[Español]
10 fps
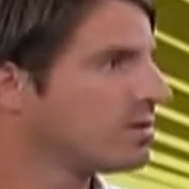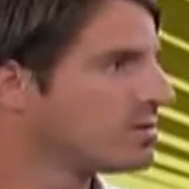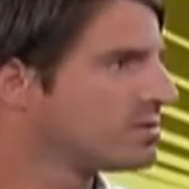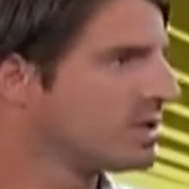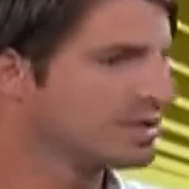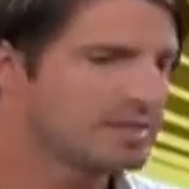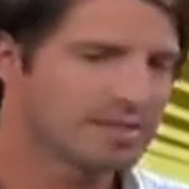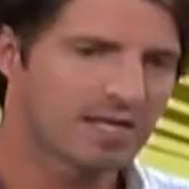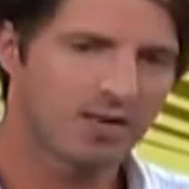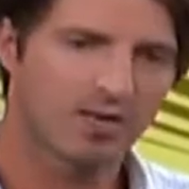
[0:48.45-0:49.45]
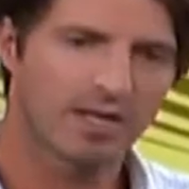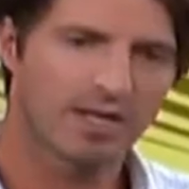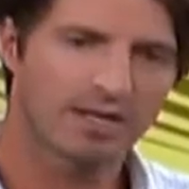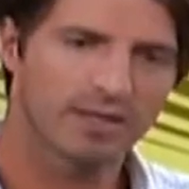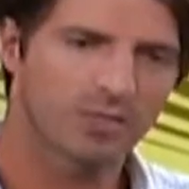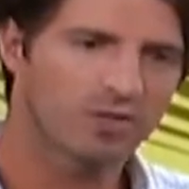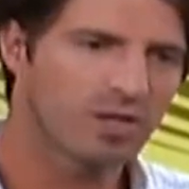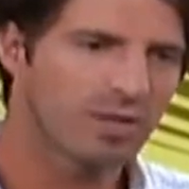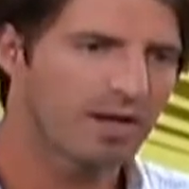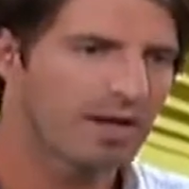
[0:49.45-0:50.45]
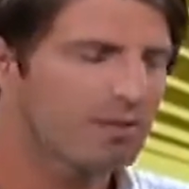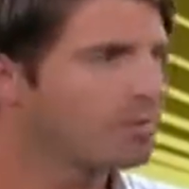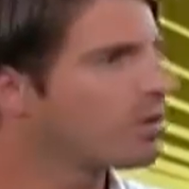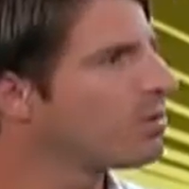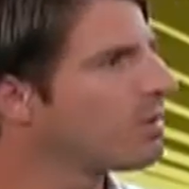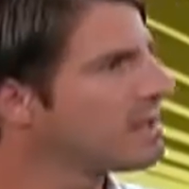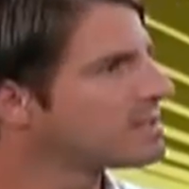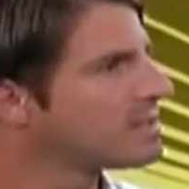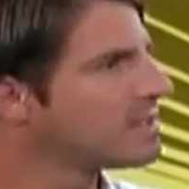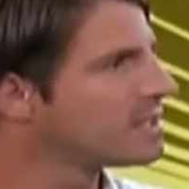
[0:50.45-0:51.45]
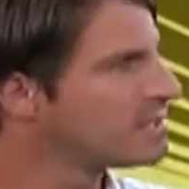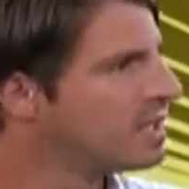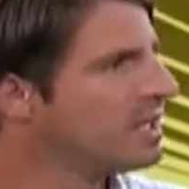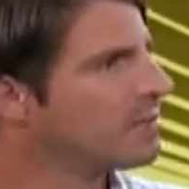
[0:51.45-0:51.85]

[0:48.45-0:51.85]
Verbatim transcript: ¿no? Así es. es. algo que ya te motiva a leer un poco más, tienes